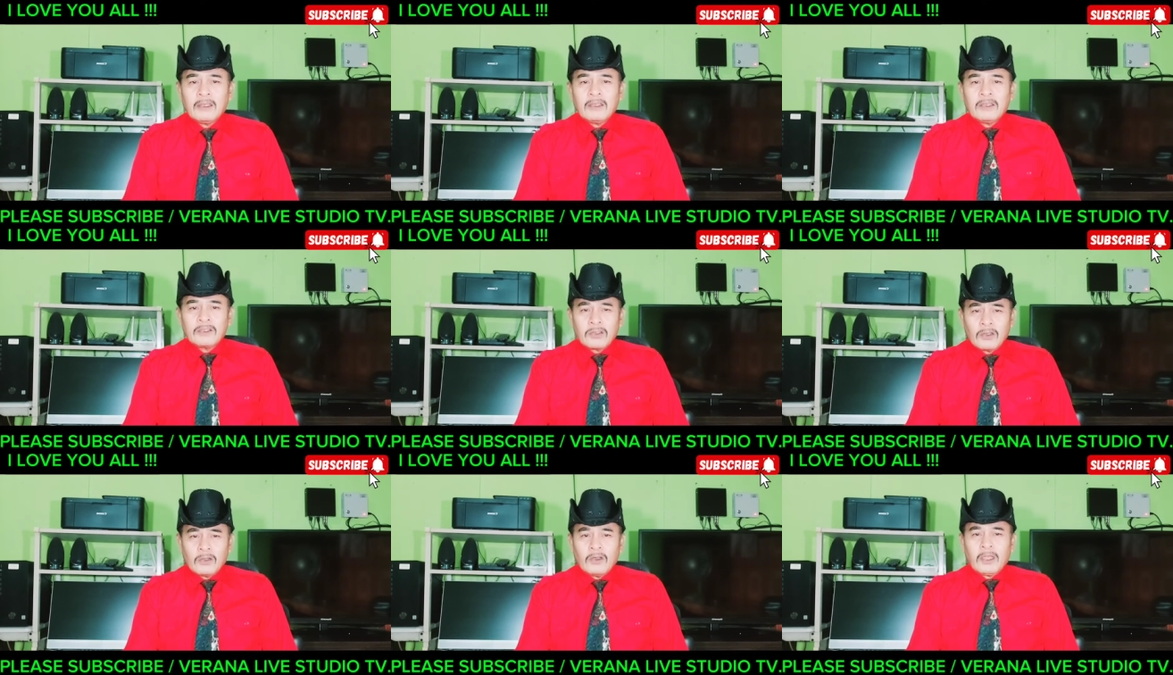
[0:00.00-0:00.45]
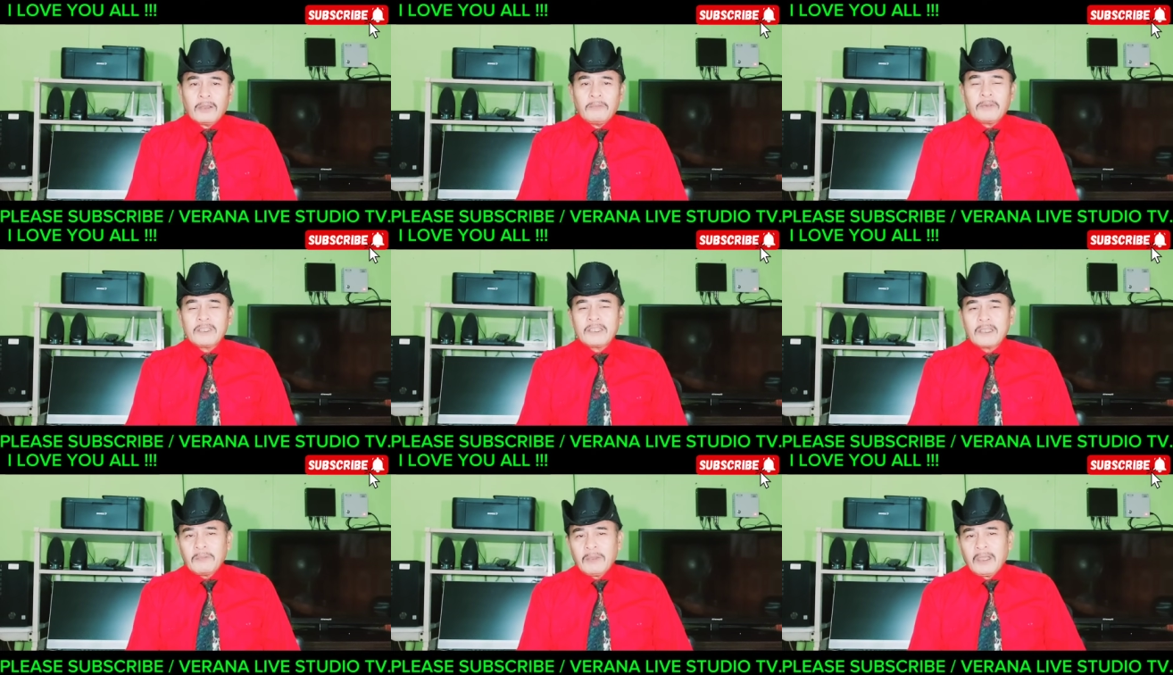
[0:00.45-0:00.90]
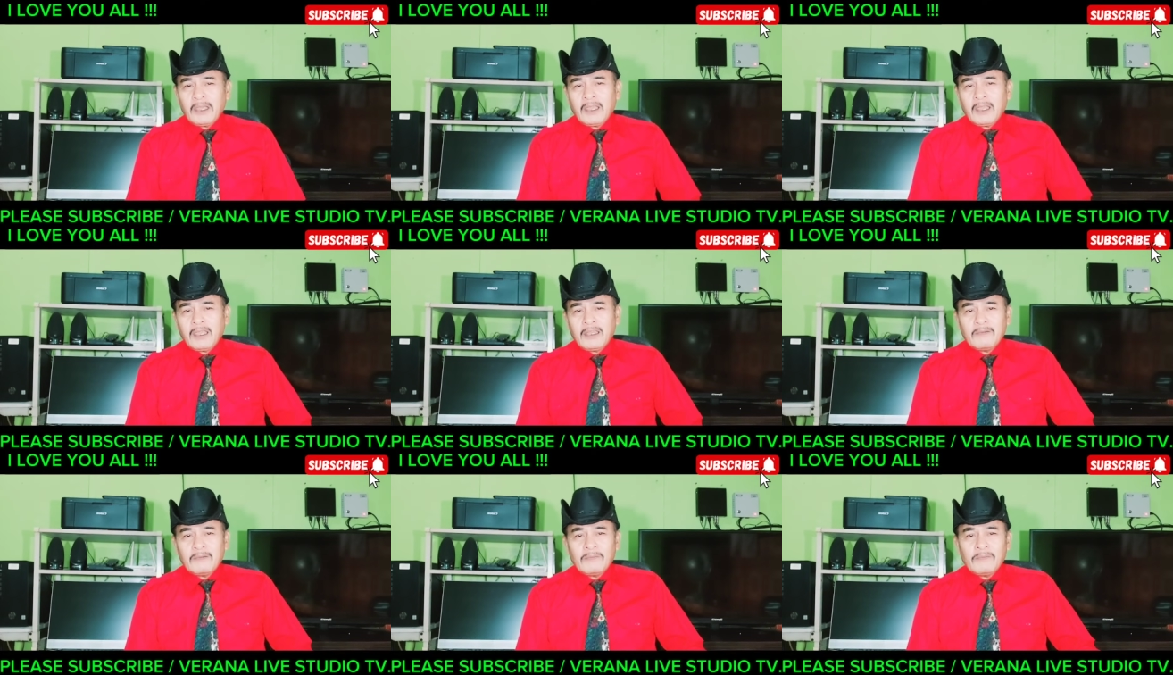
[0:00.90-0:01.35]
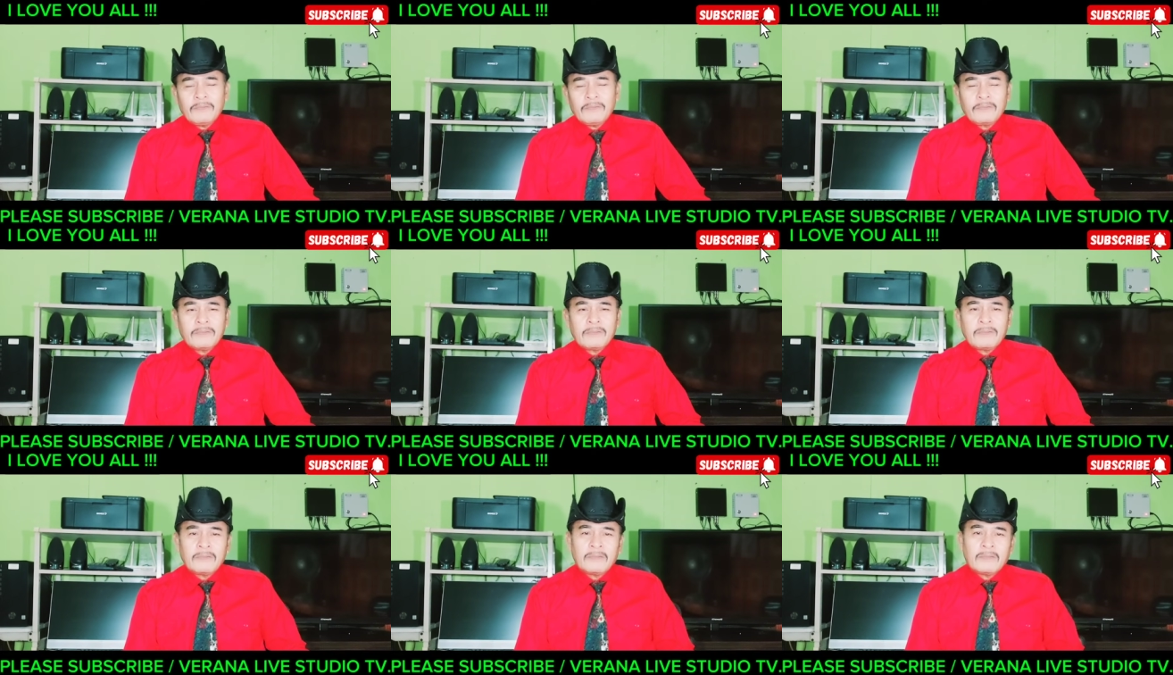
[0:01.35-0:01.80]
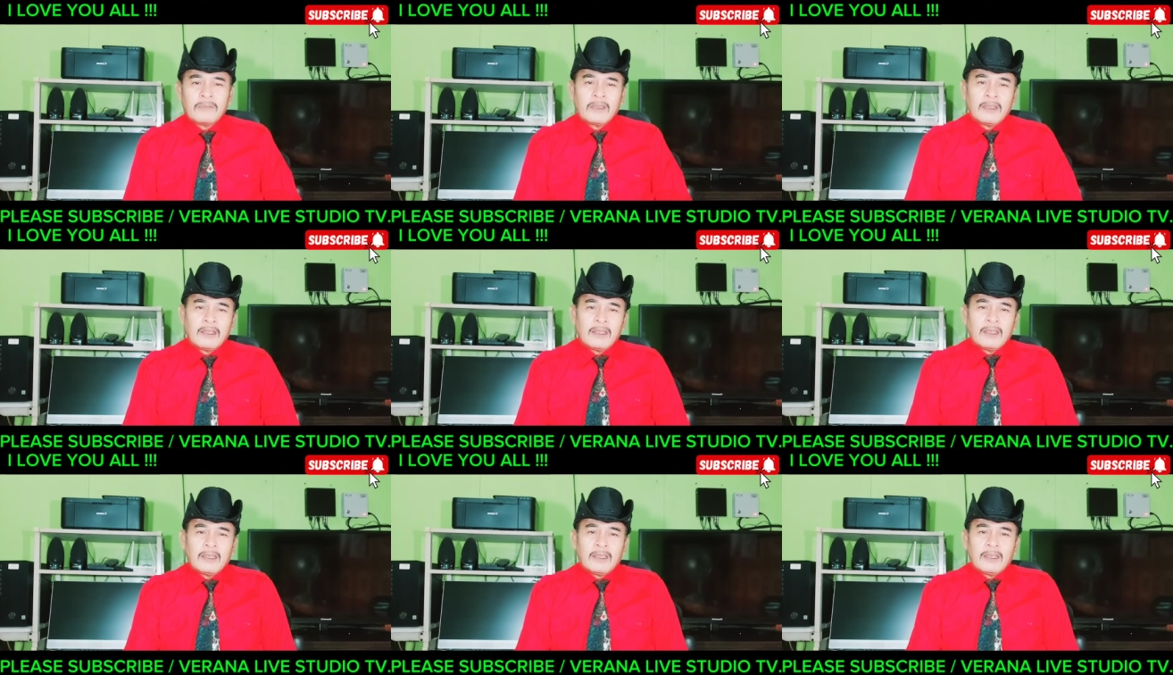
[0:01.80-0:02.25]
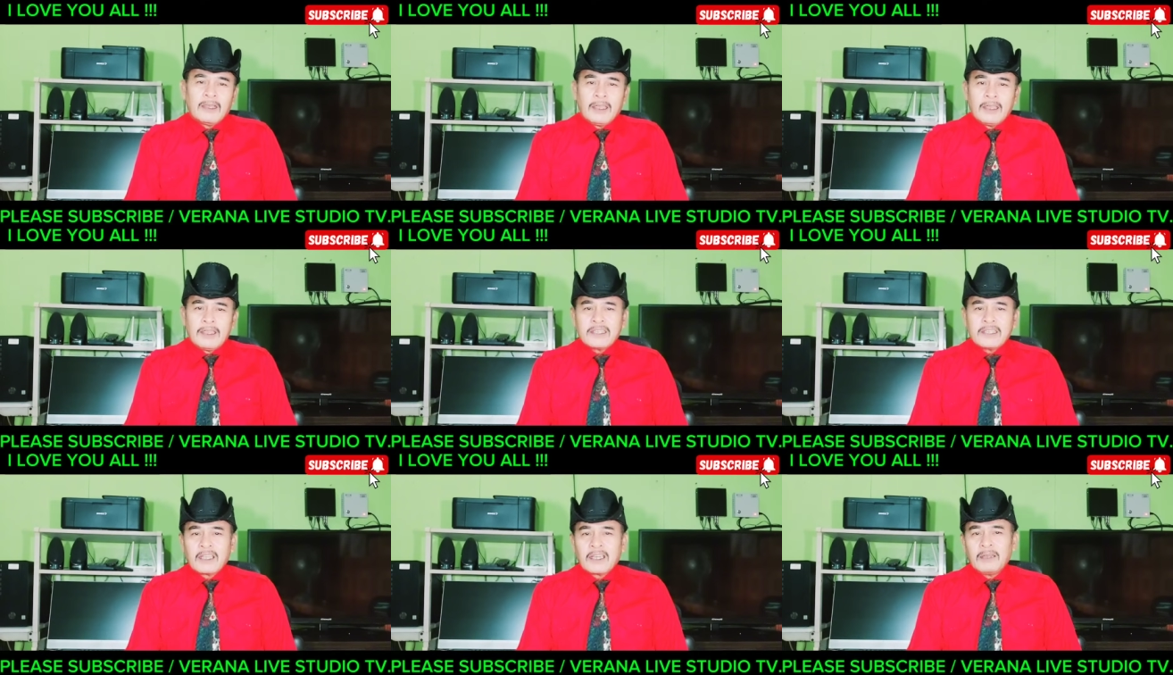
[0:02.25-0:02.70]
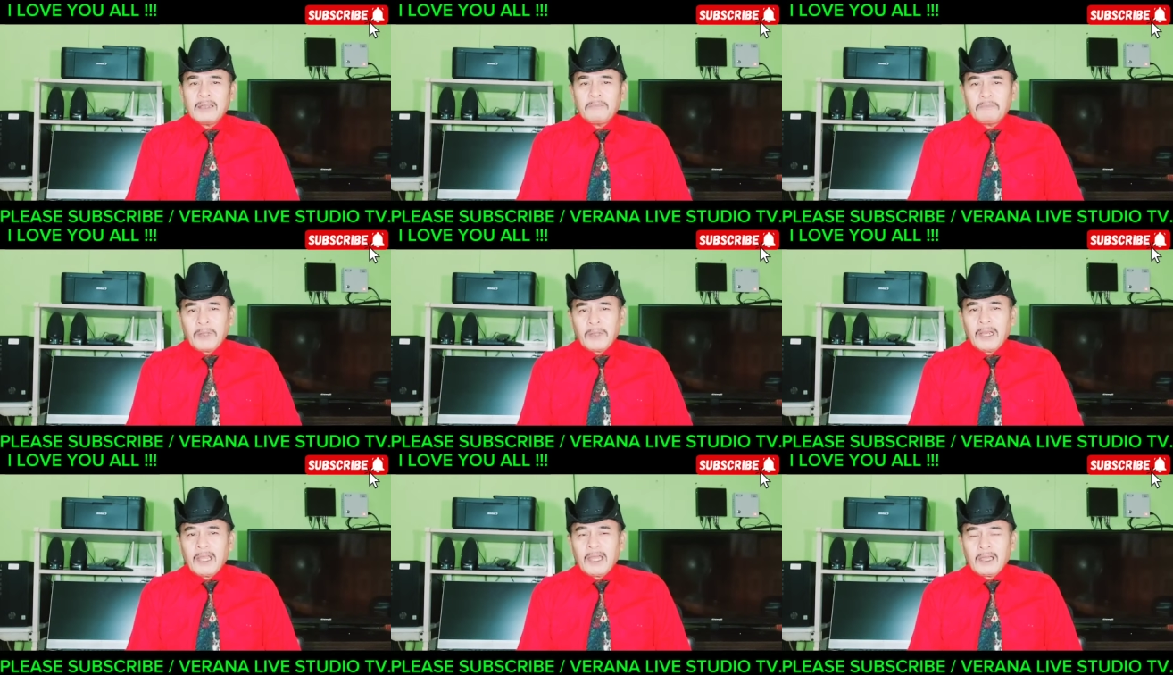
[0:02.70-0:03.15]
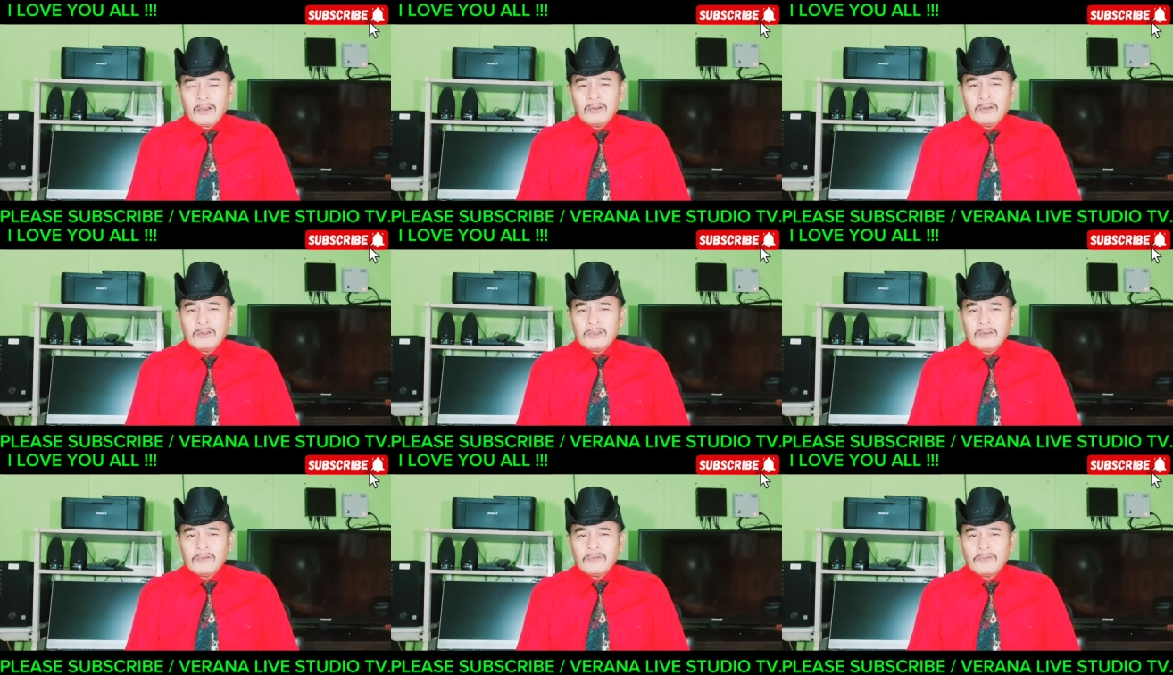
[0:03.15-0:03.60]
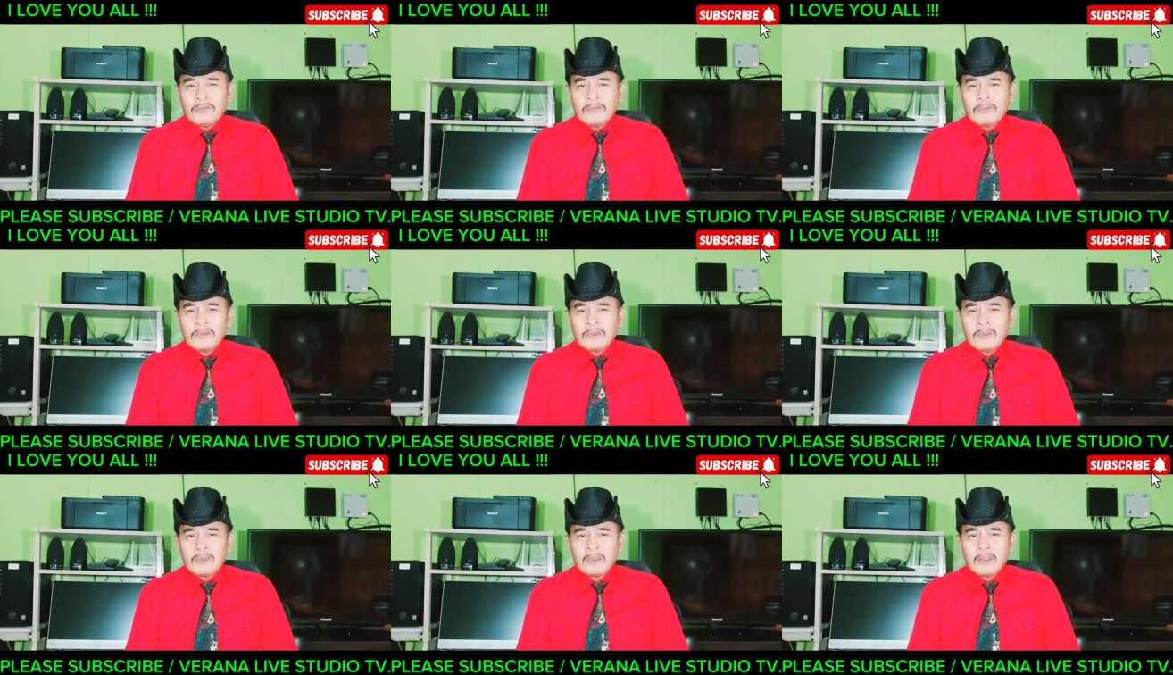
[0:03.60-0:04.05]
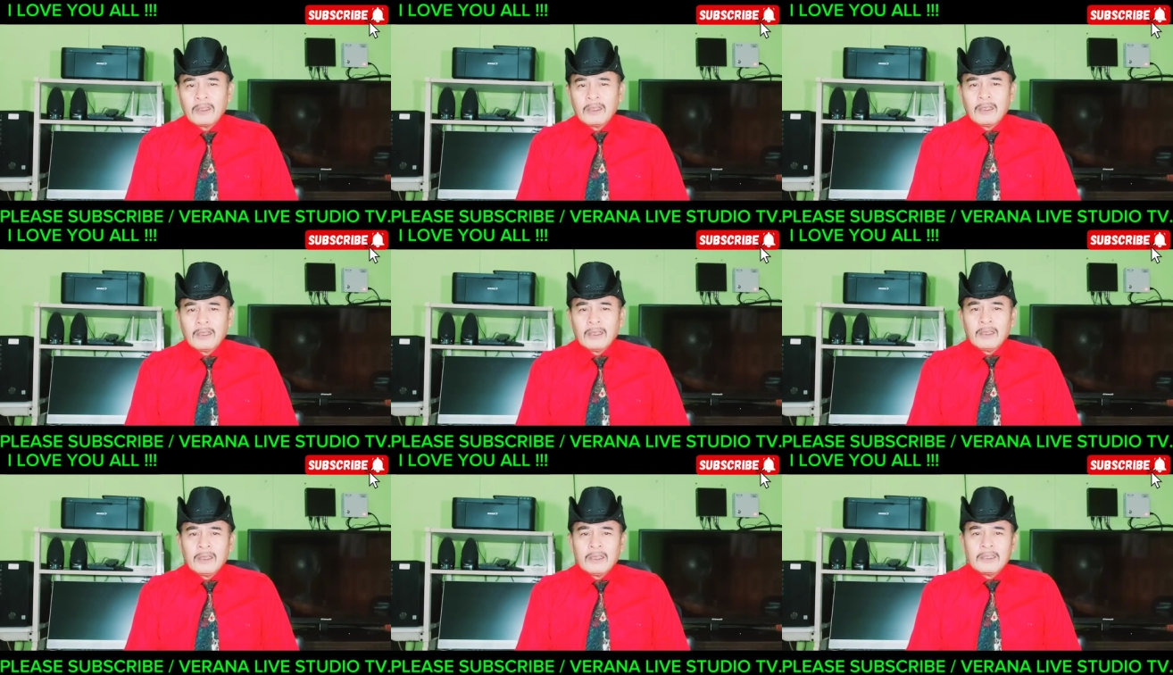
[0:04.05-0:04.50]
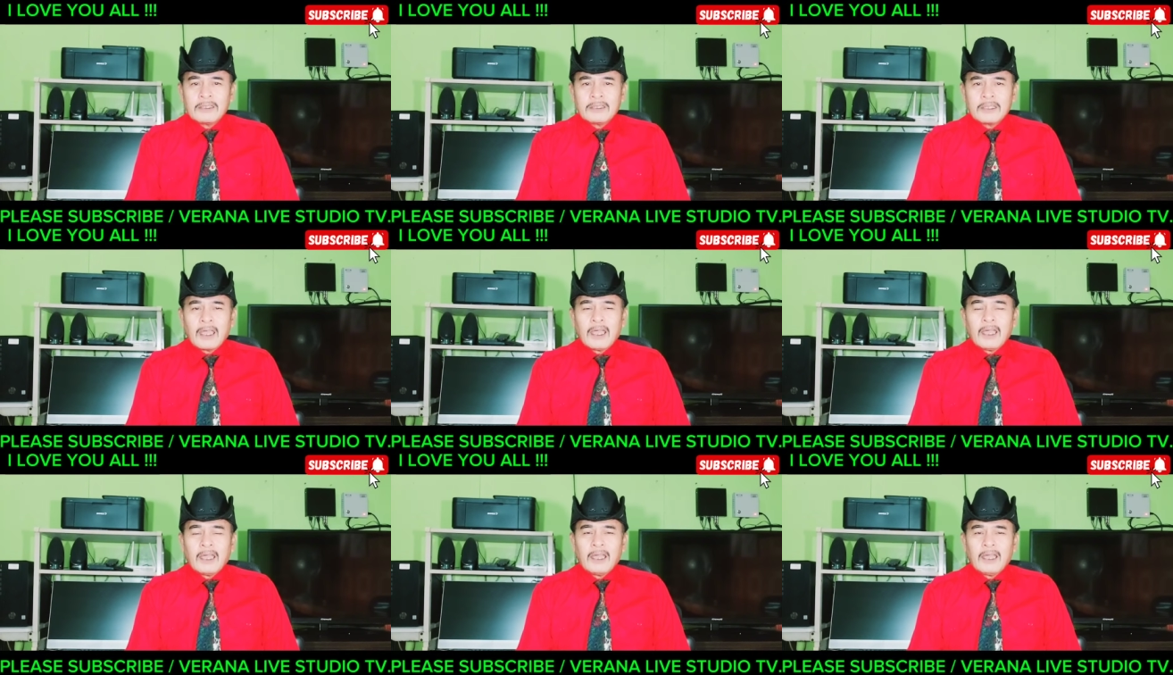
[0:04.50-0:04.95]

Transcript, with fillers: So ibig sabihin, isa rin pala ako sa